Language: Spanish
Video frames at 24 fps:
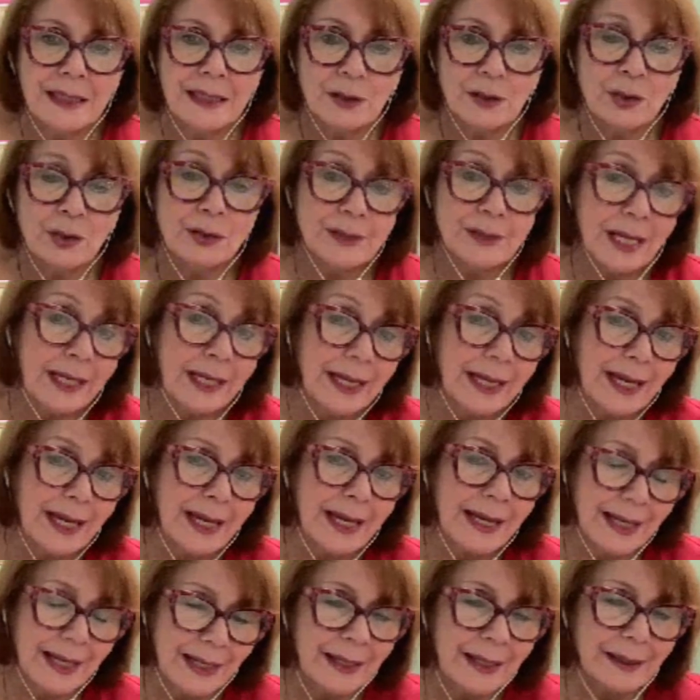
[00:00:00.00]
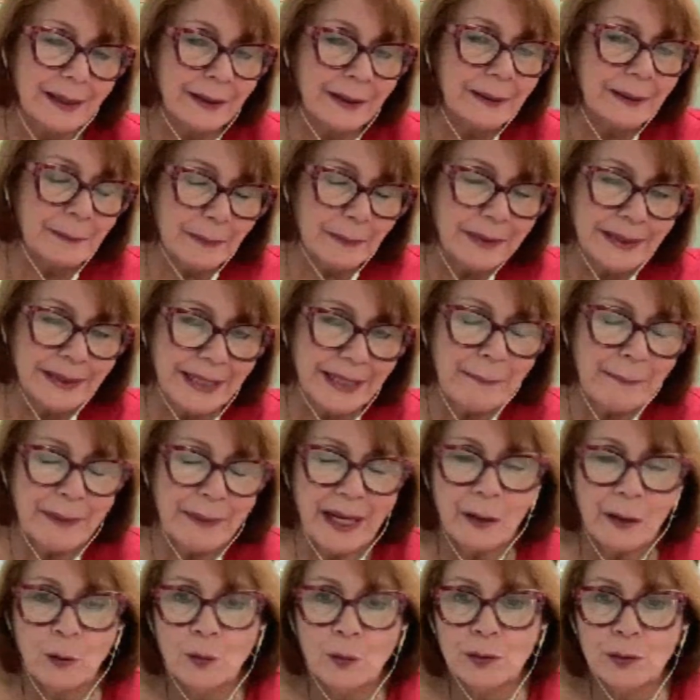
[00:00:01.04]
Sí, yo sé que te
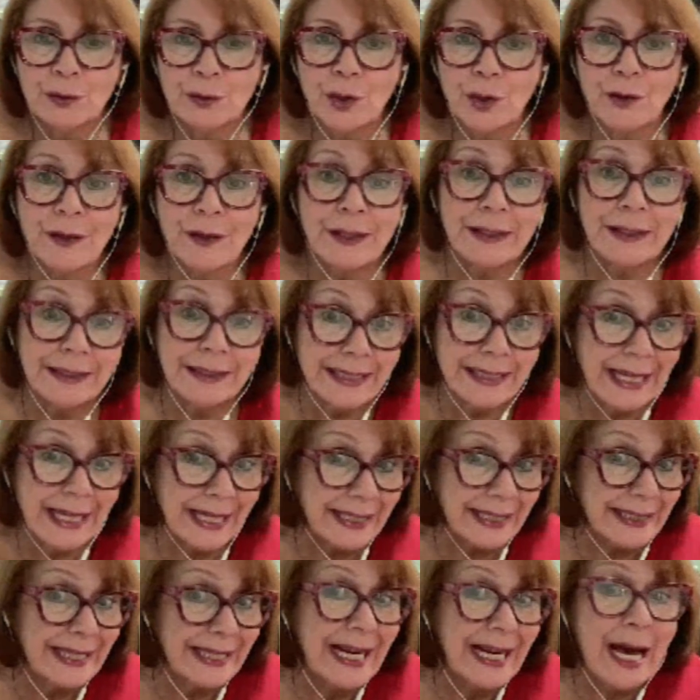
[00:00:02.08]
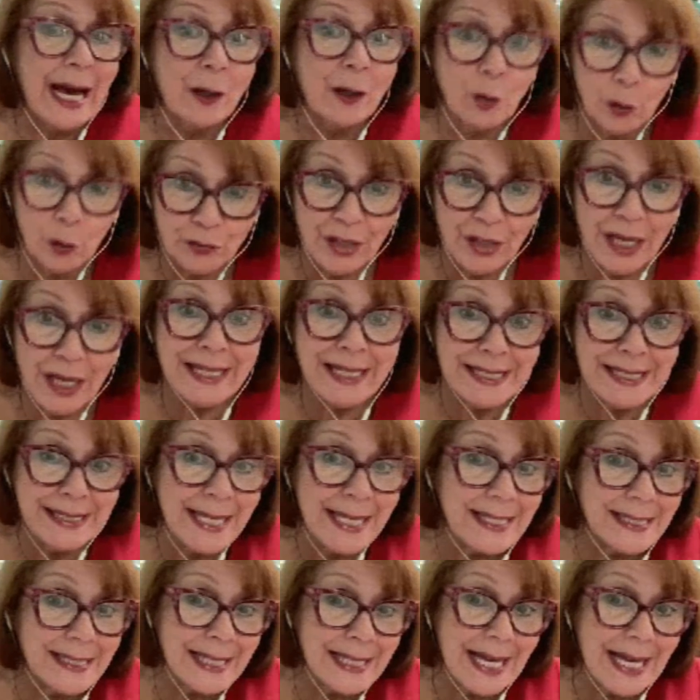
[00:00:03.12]
pregunto de, las cosas que
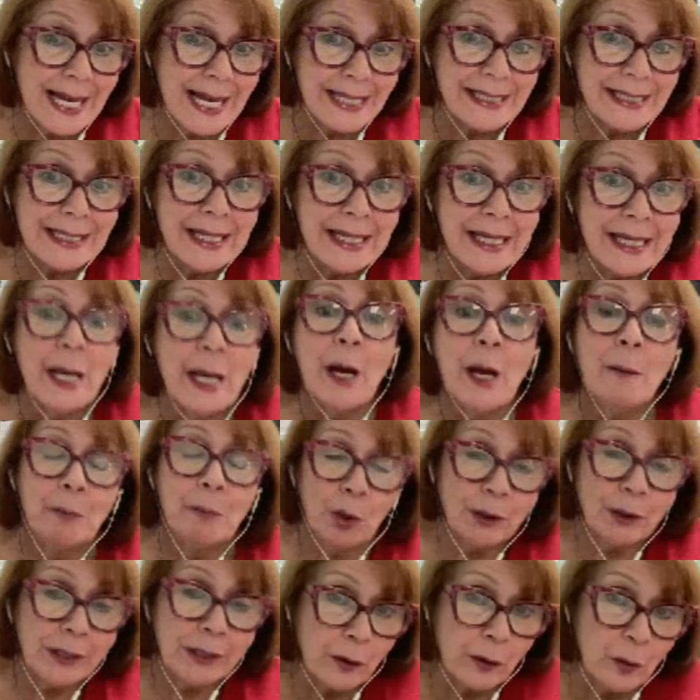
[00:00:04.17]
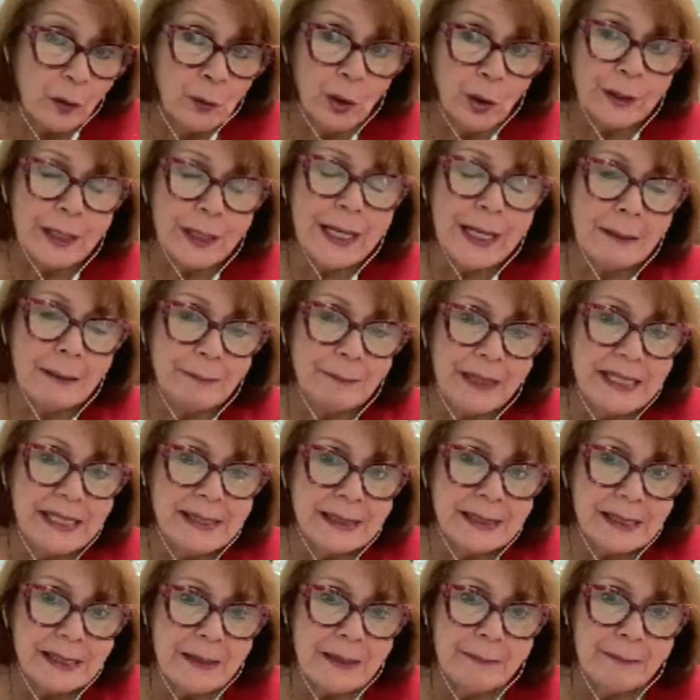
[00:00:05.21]
se hacen allí, porque como dije al
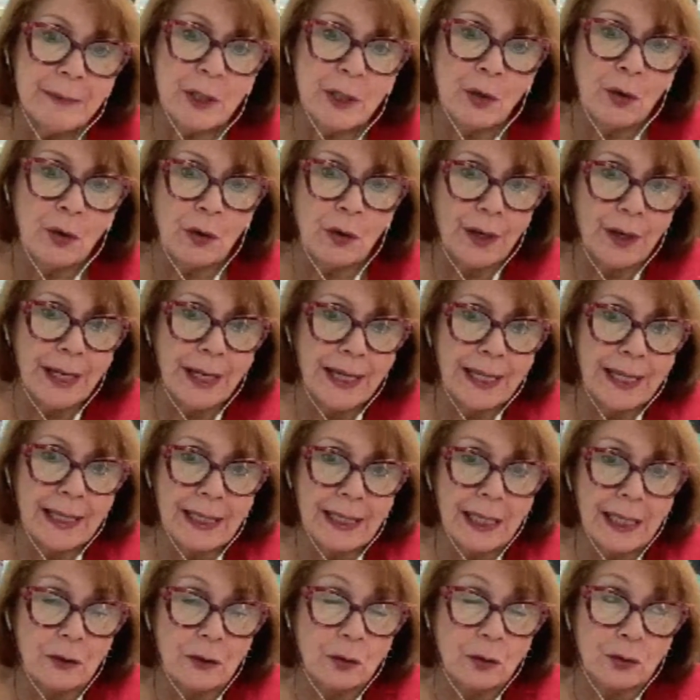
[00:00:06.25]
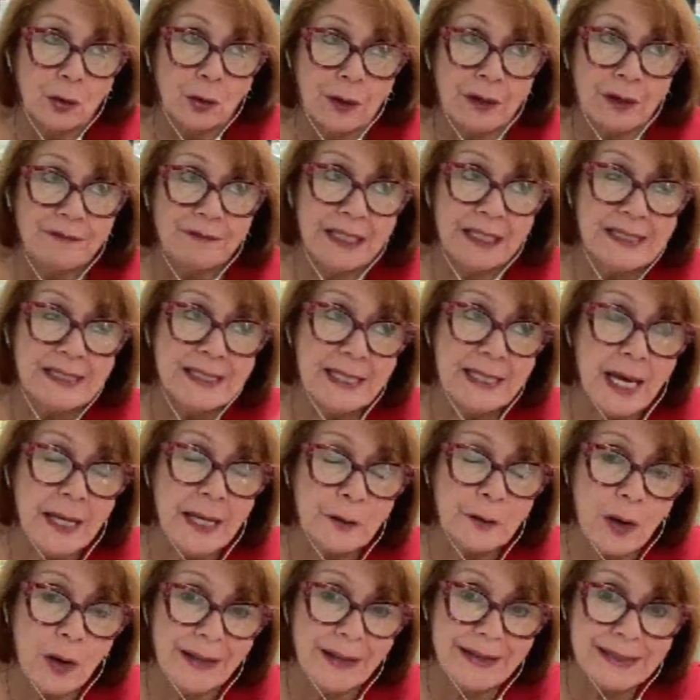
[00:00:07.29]
principio, eh, la doctora
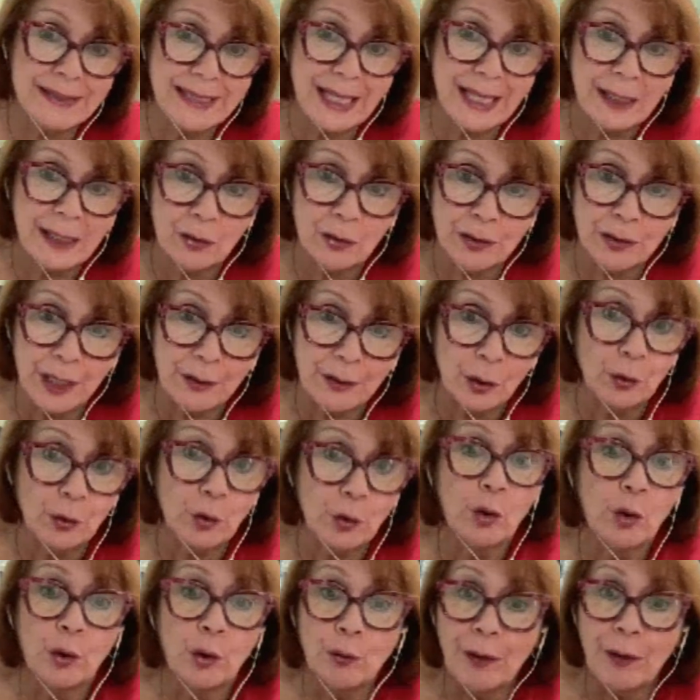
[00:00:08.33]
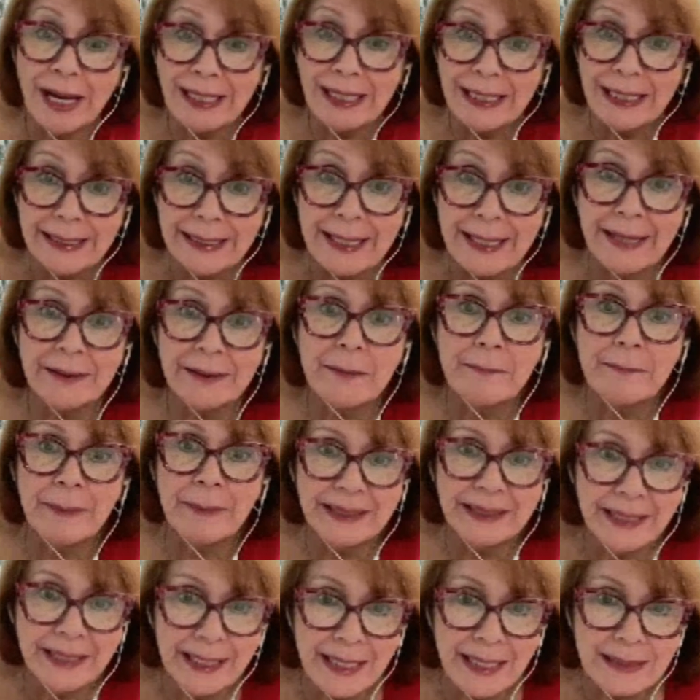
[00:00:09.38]
Feliciano ha desarrollado toda una línea de
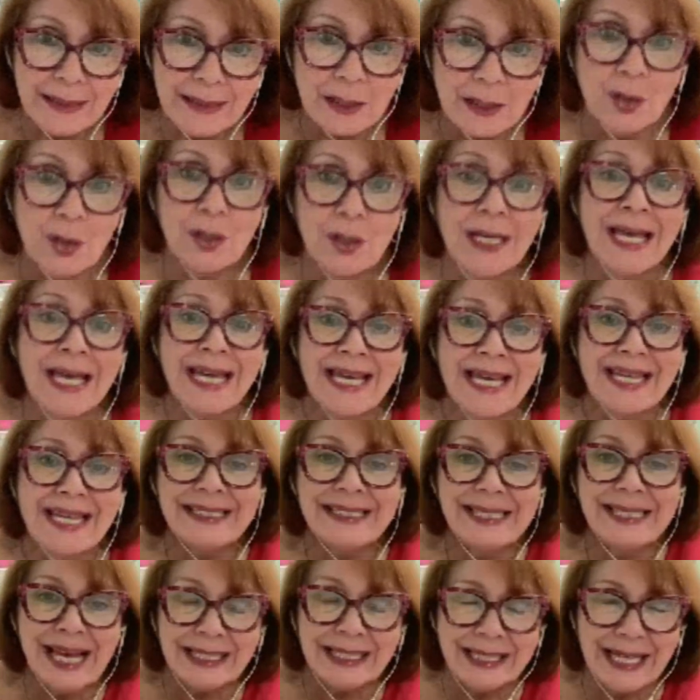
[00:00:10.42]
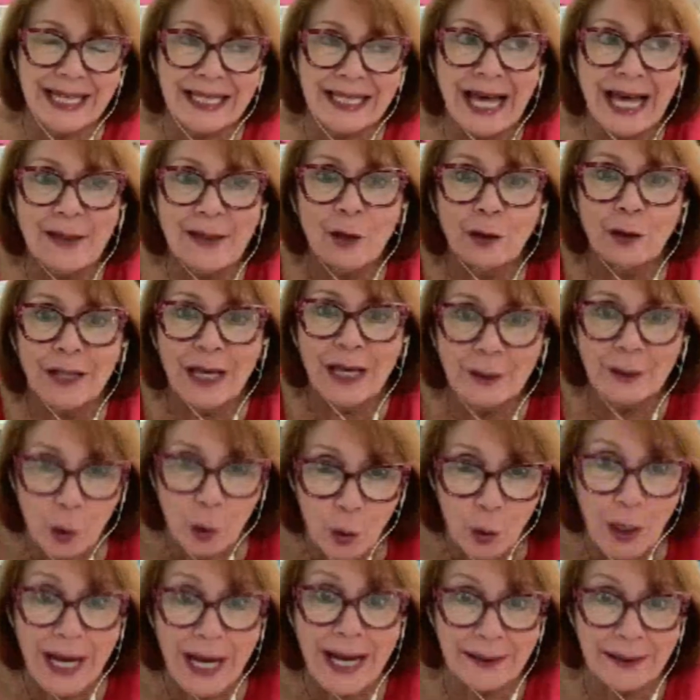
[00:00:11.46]
investigación y se ha tratado de
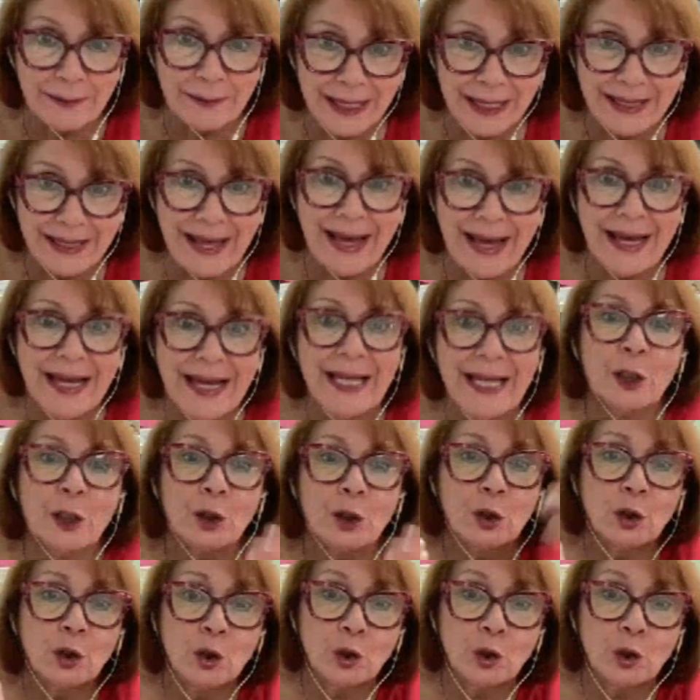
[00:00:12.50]
tocar, ¿verdad?